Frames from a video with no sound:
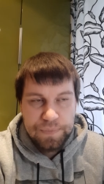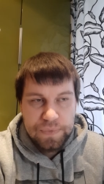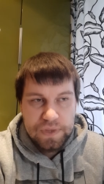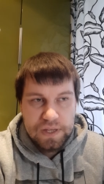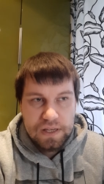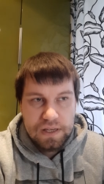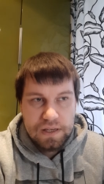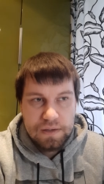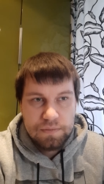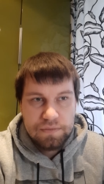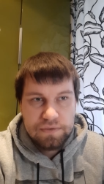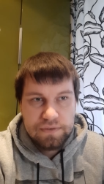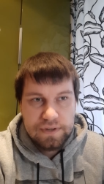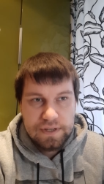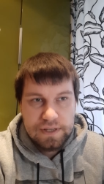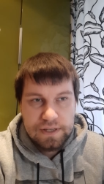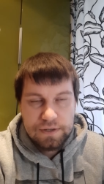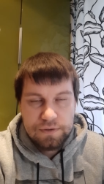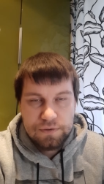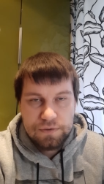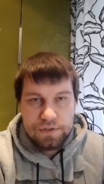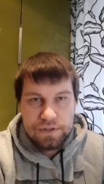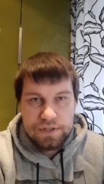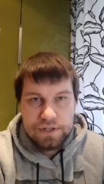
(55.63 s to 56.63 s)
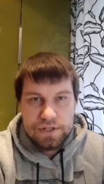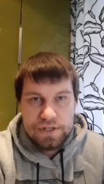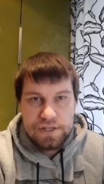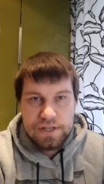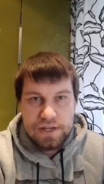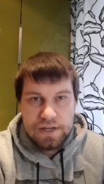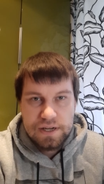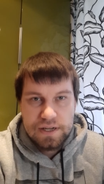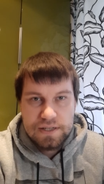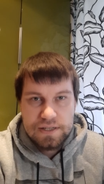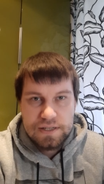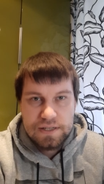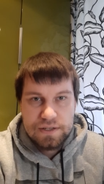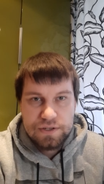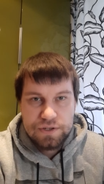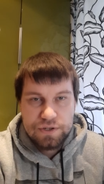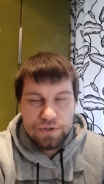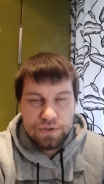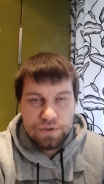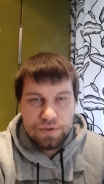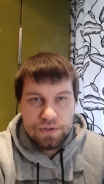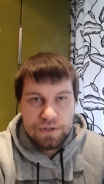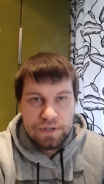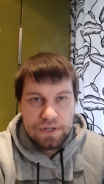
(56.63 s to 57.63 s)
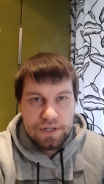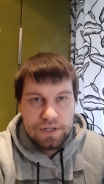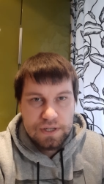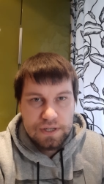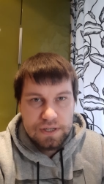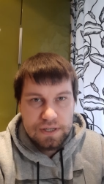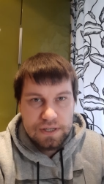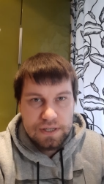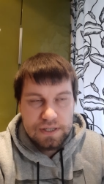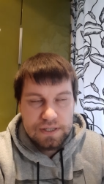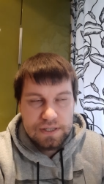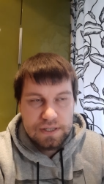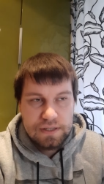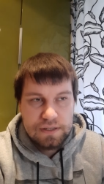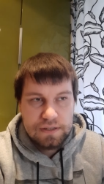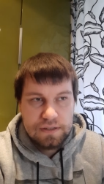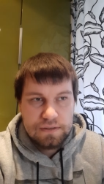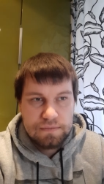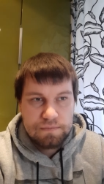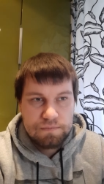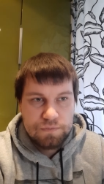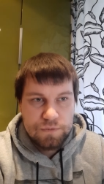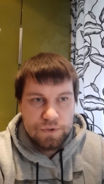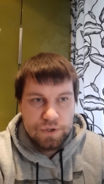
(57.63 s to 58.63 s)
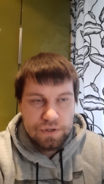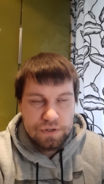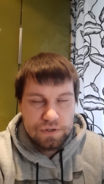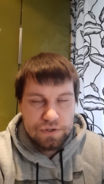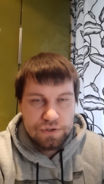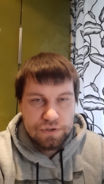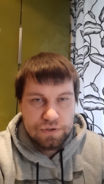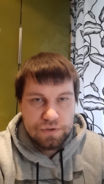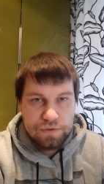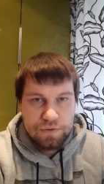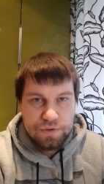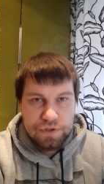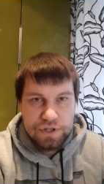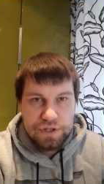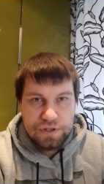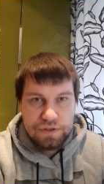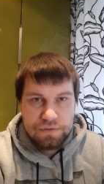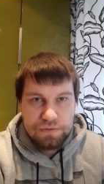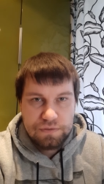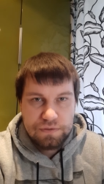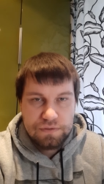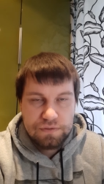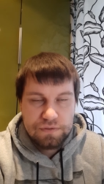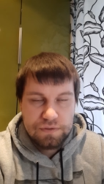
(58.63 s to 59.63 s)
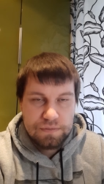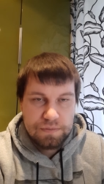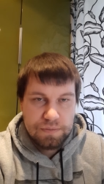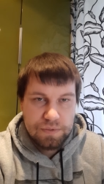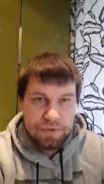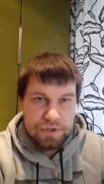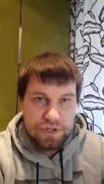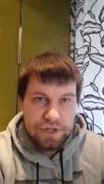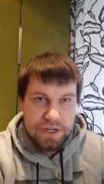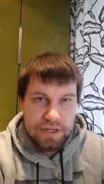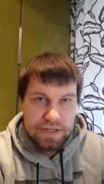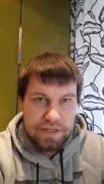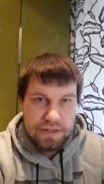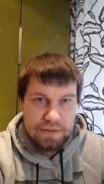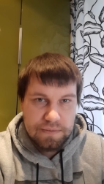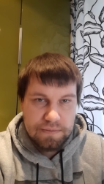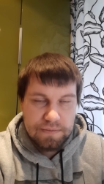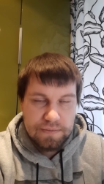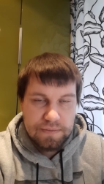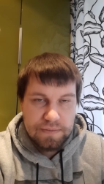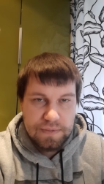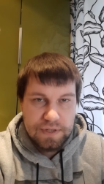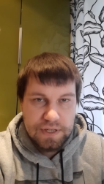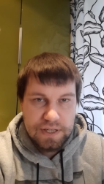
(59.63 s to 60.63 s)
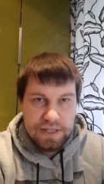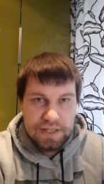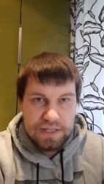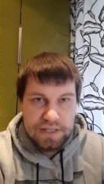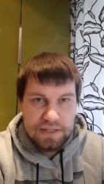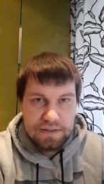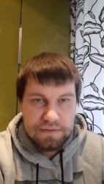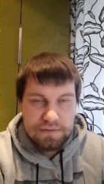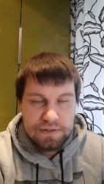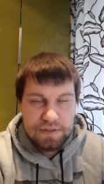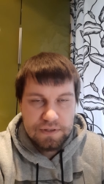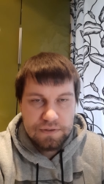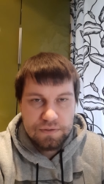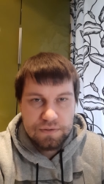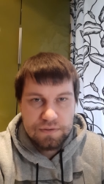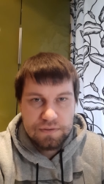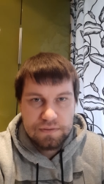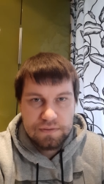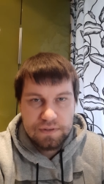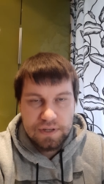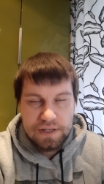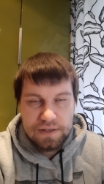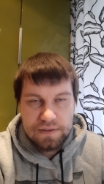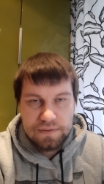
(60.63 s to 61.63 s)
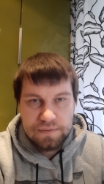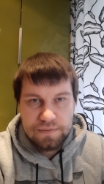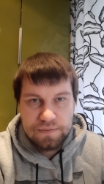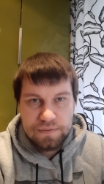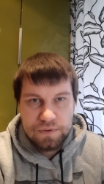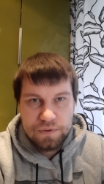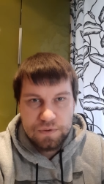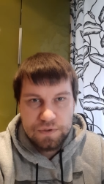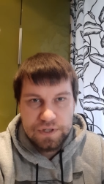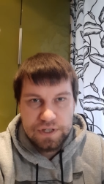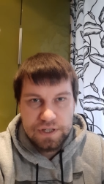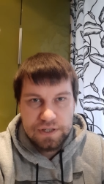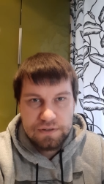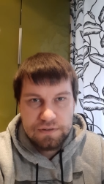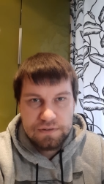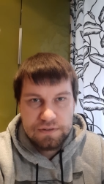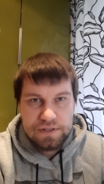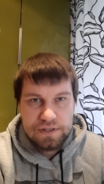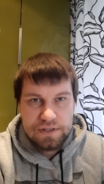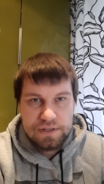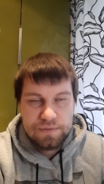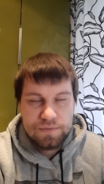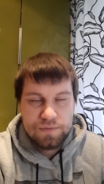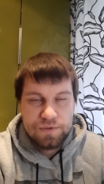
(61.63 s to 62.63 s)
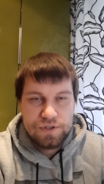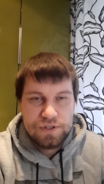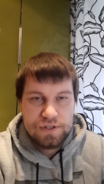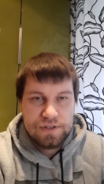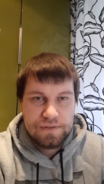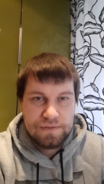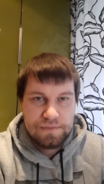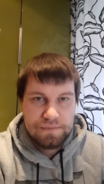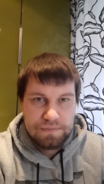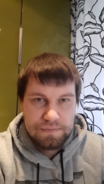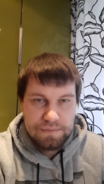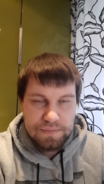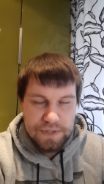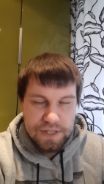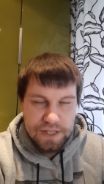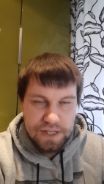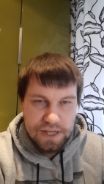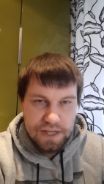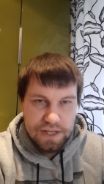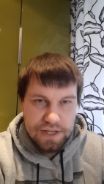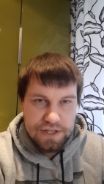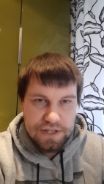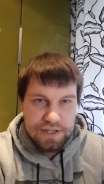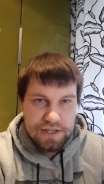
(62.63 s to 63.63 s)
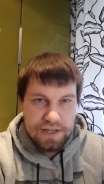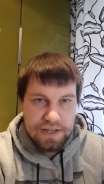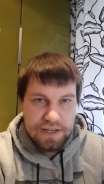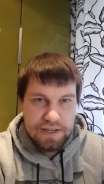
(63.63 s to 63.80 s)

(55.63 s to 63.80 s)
И бывает такое даже доказано, что если человек что-то хочет, и у него получается там негативно, и он на этом фокусируется, то может и психически,